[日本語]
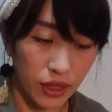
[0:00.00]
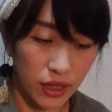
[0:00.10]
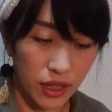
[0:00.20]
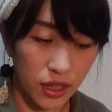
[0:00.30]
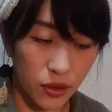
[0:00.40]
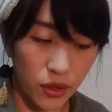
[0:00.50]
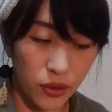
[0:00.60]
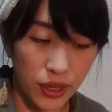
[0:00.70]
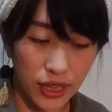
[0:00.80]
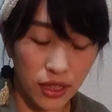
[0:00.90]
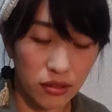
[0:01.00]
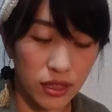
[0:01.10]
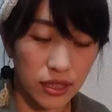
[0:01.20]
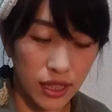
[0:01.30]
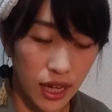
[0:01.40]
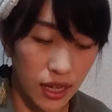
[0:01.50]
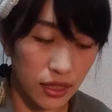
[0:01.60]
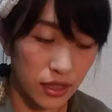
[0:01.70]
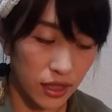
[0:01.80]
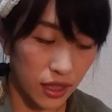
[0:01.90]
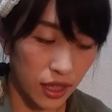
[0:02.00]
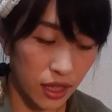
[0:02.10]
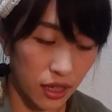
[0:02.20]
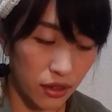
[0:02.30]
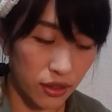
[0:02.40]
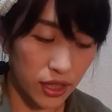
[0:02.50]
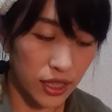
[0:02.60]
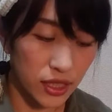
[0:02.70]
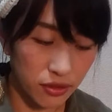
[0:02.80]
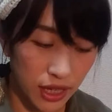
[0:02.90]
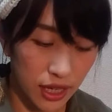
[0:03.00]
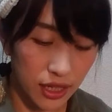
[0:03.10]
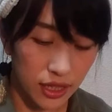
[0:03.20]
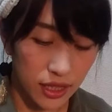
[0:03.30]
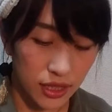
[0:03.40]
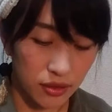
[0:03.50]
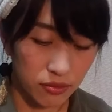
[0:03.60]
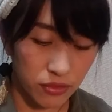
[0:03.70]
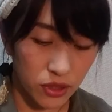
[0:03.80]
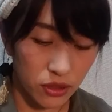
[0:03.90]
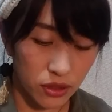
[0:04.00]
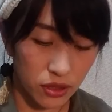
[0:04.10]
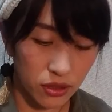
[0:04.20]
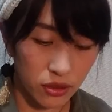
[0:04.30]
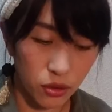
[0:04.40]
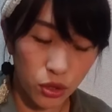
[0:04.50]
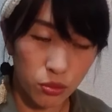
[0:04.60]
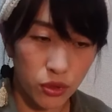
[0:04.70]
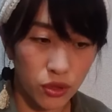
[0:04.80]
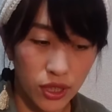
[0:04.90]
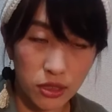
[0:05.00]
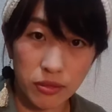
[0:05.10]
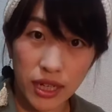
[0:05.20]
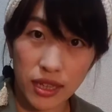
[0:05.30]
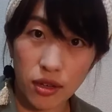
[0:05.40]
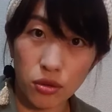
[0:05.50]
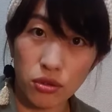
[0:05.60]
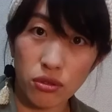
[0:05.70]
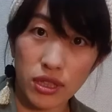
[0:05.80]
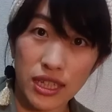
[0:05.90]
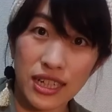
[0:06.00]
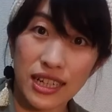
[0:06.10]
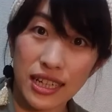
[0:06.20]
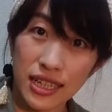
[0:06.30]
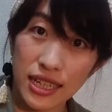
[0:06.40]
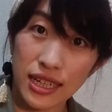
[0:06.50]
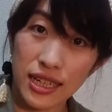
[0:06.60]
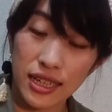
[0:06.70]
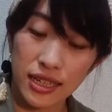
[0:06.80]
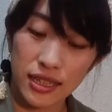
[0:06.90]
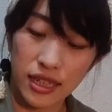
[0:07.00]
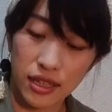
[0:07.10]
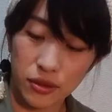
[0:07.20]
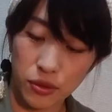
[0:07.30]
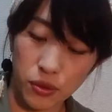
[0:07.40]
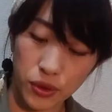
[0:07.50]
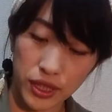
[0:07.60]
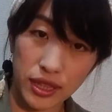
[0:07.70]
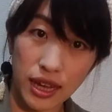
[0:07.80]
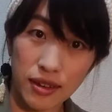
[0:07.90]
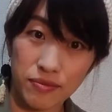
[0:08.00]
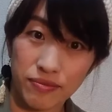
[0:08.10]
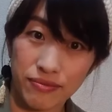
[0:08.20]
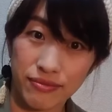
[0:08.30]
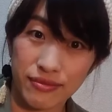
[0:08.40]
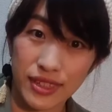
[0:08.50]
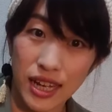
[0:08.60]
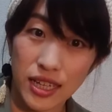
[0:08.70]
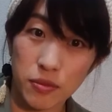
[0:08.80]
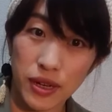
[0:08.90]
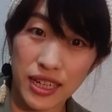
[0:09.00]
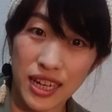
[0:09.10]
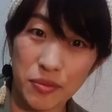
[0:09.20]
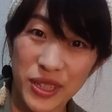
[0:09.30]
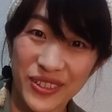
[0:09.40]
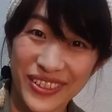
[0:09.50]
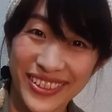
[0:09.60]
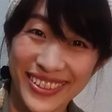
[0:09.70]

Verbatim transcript: いろいろやってるんですが、えー、私は、うんとその子供が生まれたことをきっかけにあのこういったかぎ針編みの